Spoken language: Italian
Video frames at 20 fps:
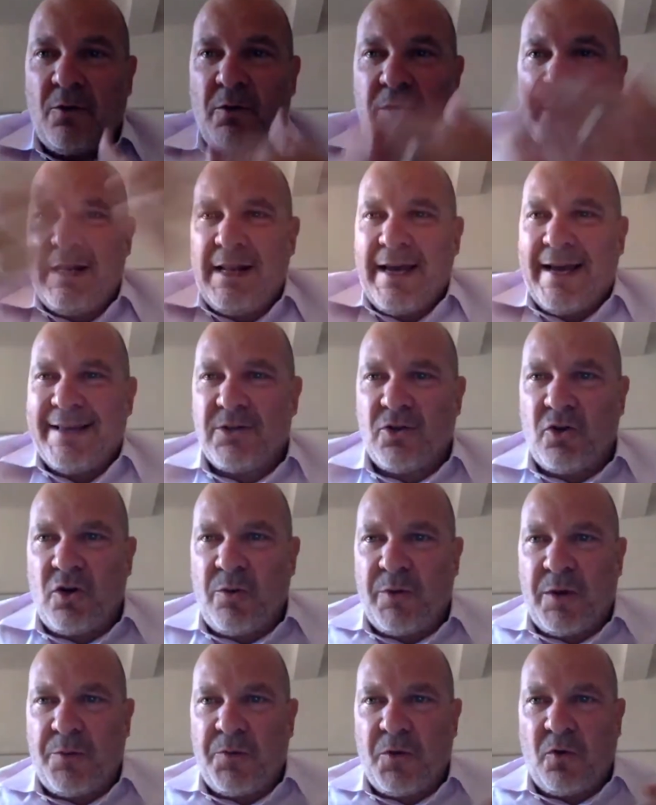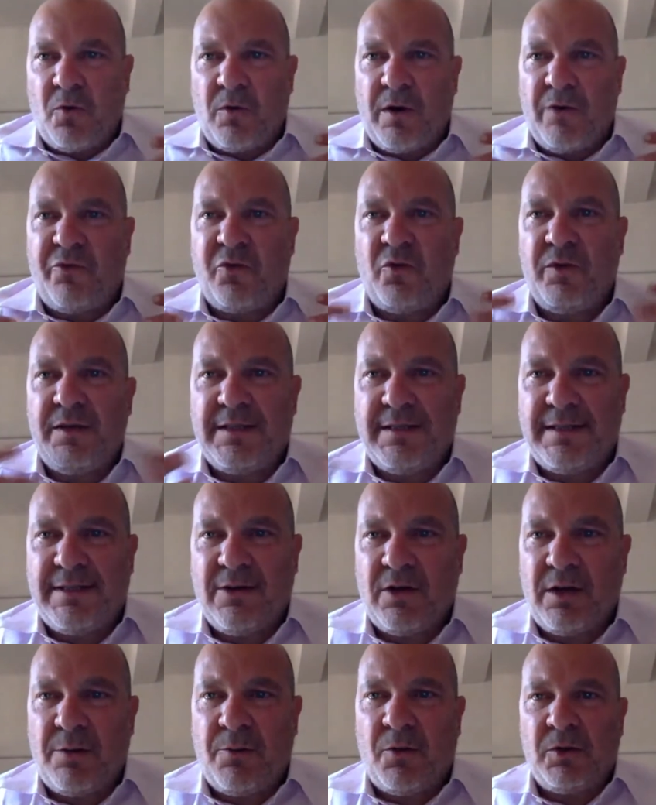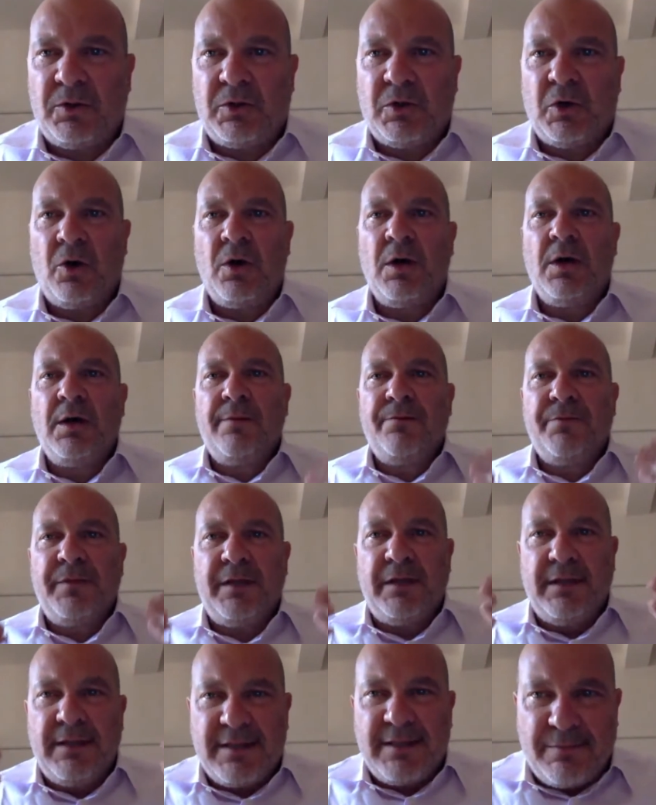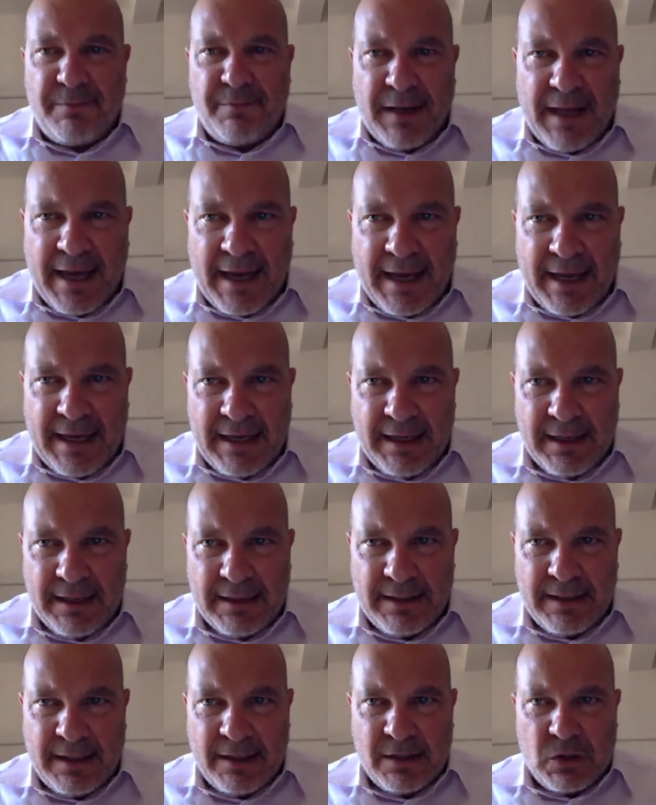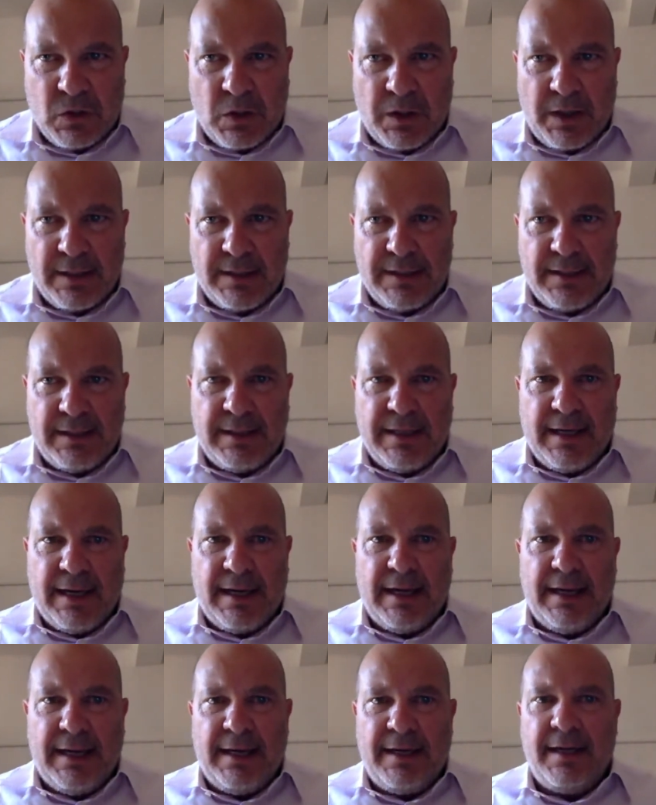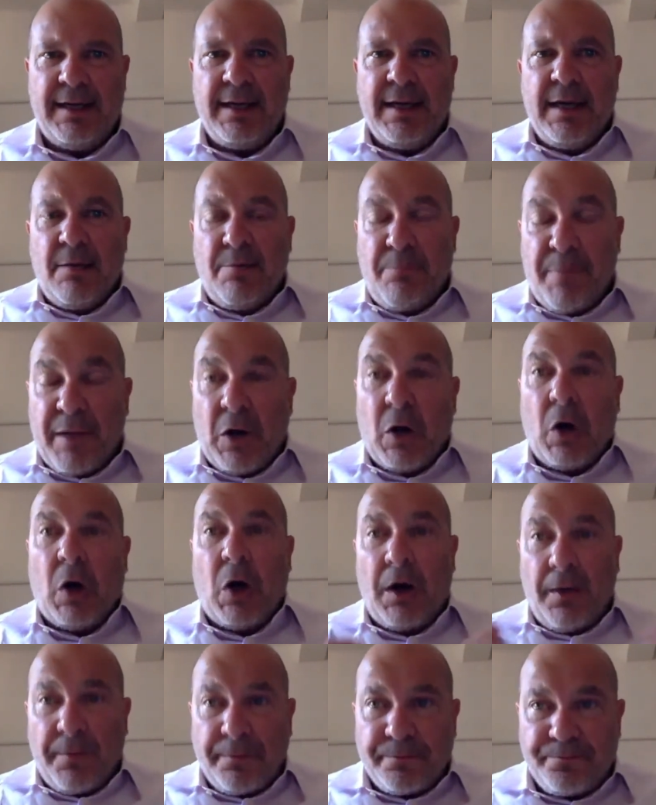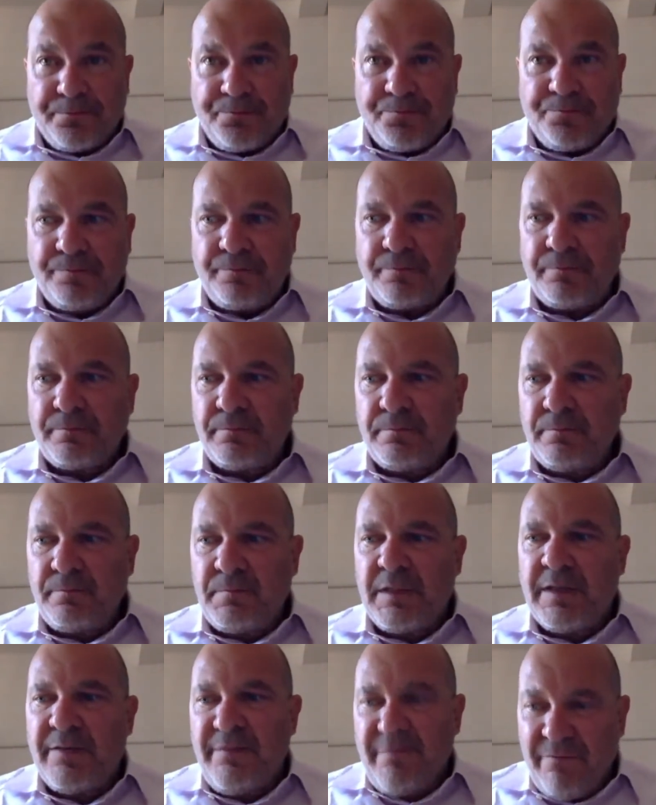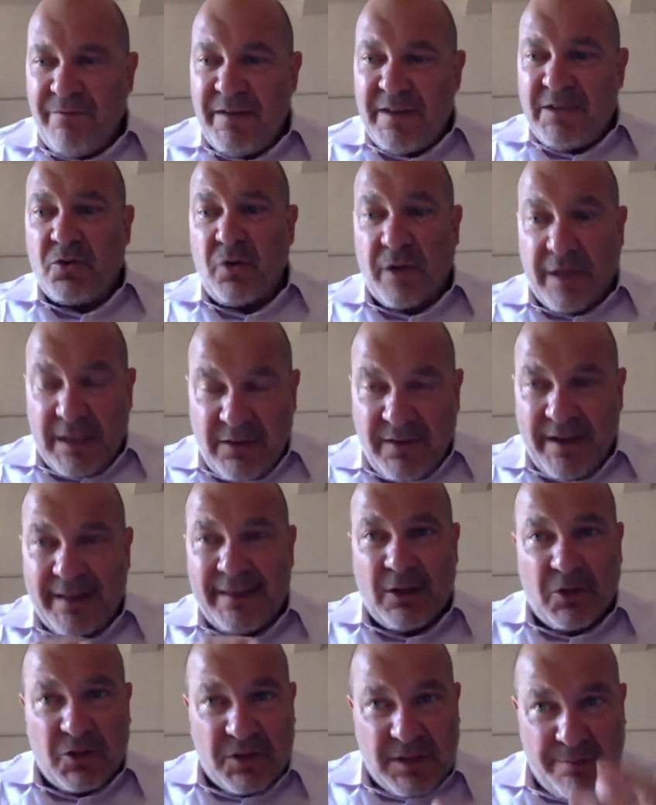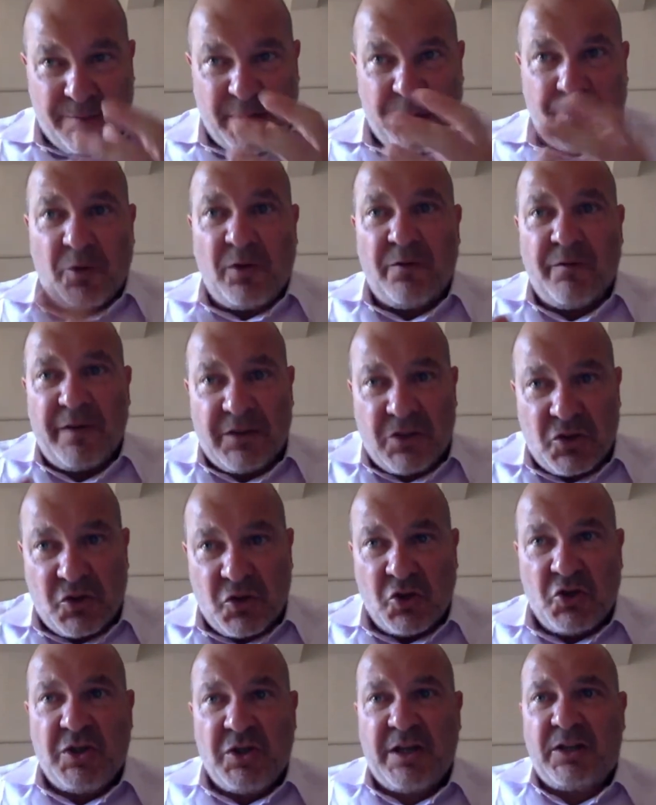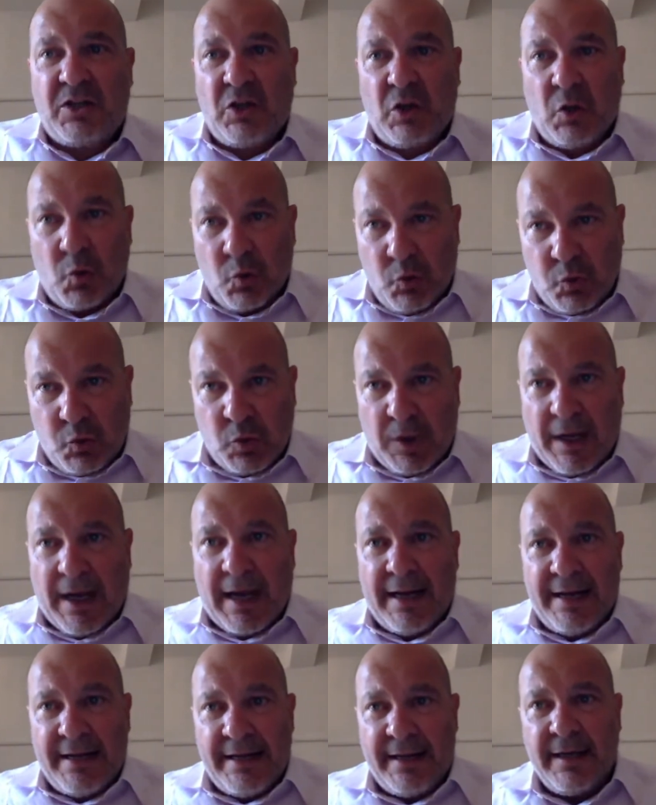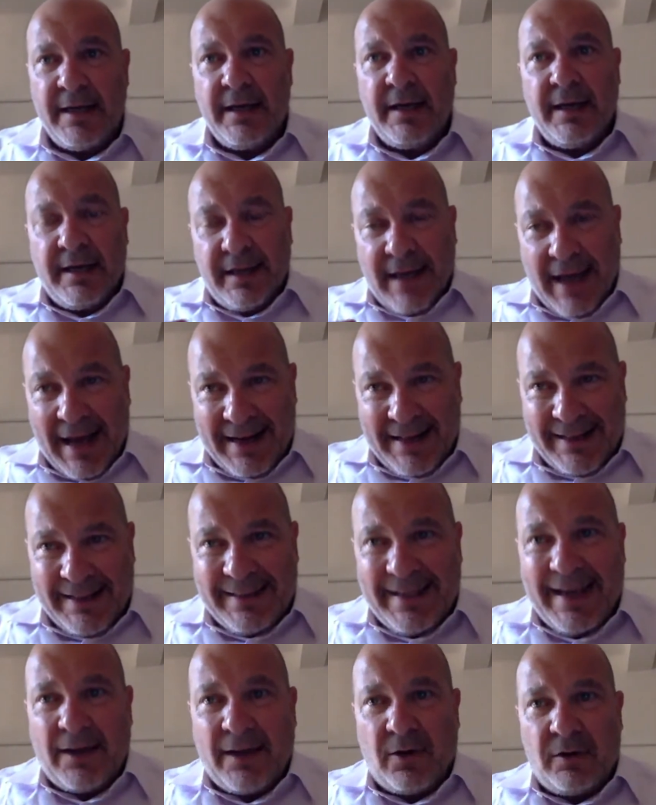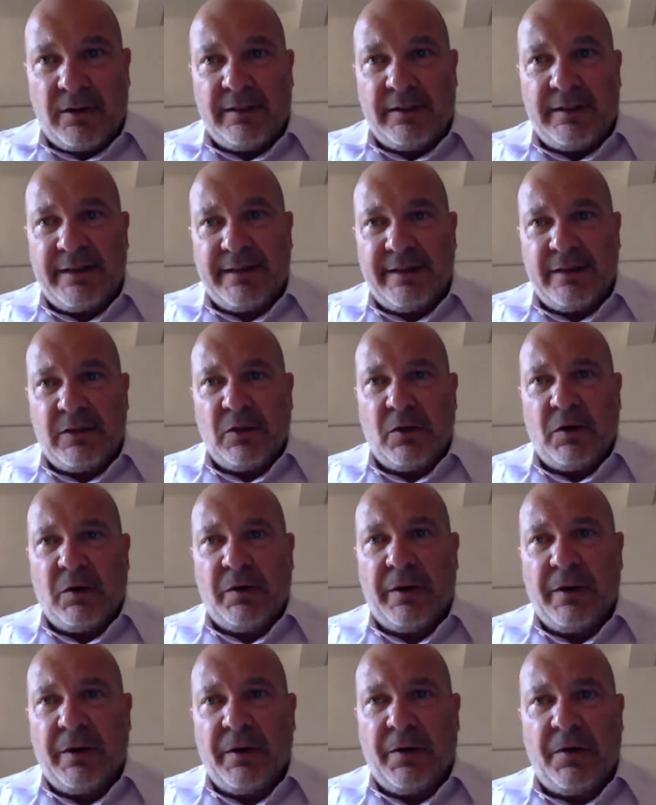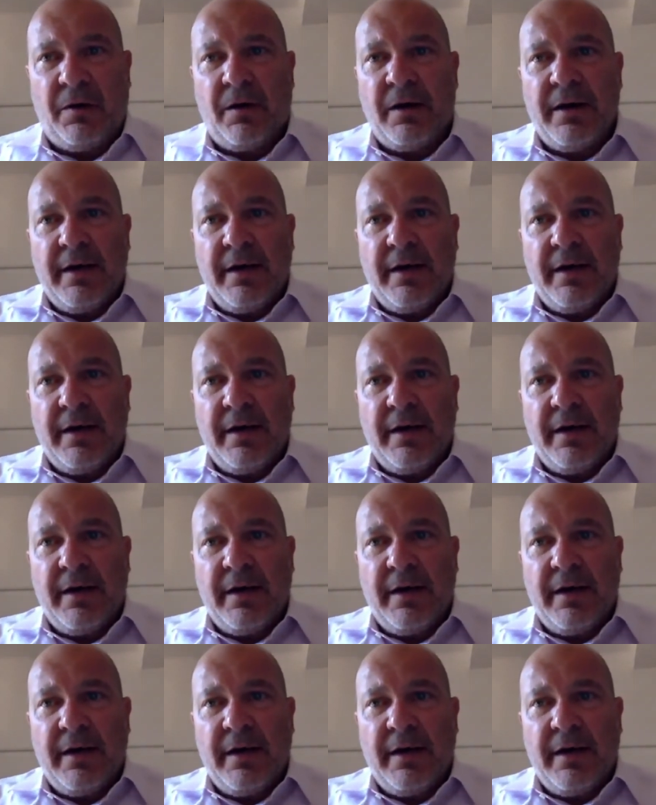Quindi nascono proprio con una fruizione molto di display della storia aziendale, però visto che diventano sempre più invece soggetti culturali all'interno del territorio,